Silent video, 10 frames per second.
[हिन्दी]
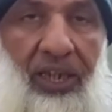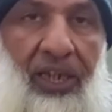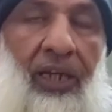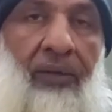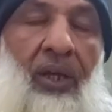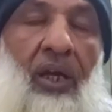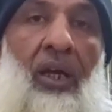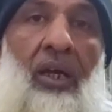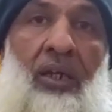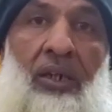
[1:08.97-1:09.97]
ये
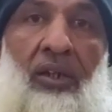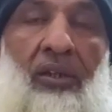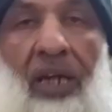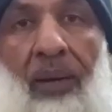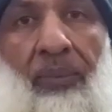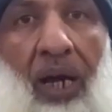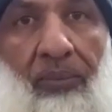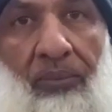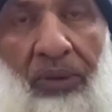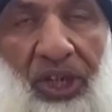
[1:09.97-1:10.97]
देखें जब
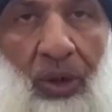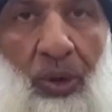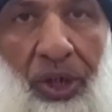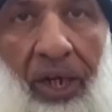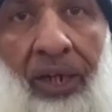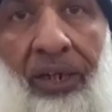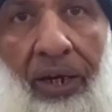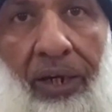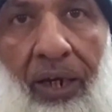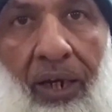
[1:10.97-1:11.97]
हम बच्चे को ट्रेन
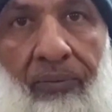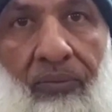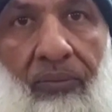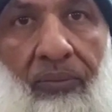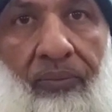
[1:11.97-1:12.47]
कर रहे हैं